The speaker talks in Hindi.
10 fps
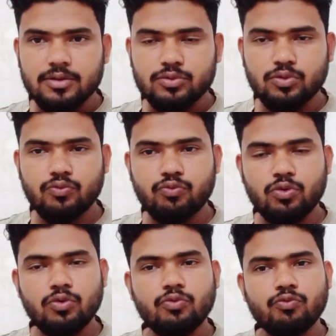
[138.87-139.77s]
तो
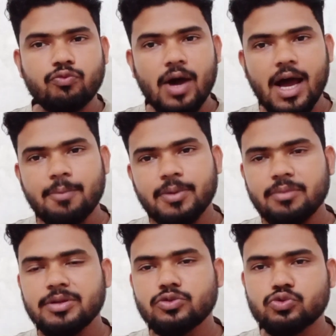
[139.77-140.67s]
वो वहां पे
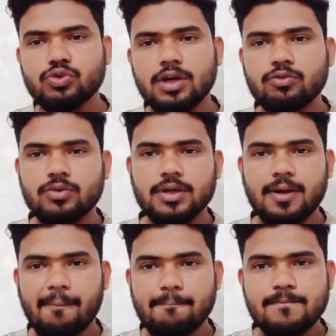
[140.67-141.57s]
अभी जुड़े हुए हैं